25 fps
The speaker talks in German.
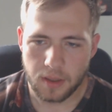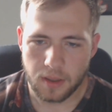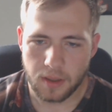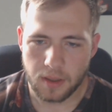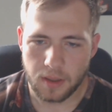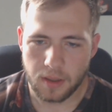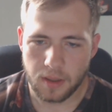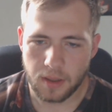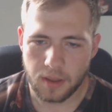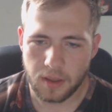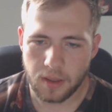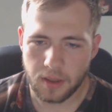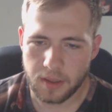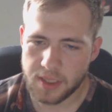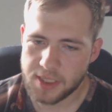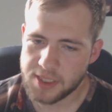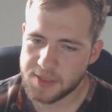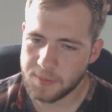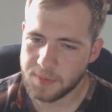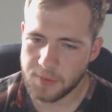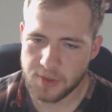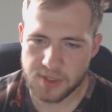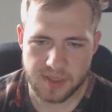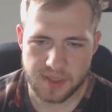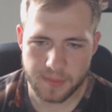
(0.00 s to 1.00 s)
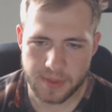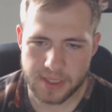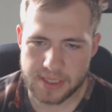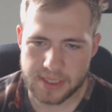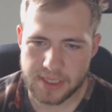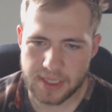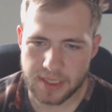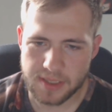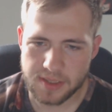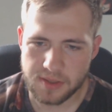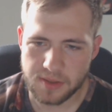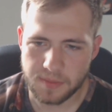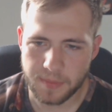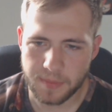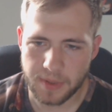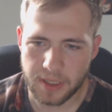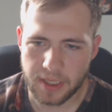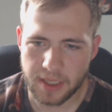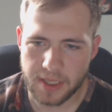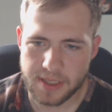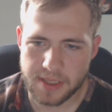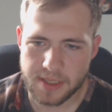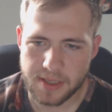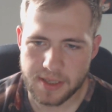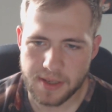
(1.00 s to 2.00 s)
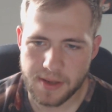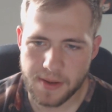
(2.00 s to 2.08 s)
Ach, das musste mal sein, es tut mir leid.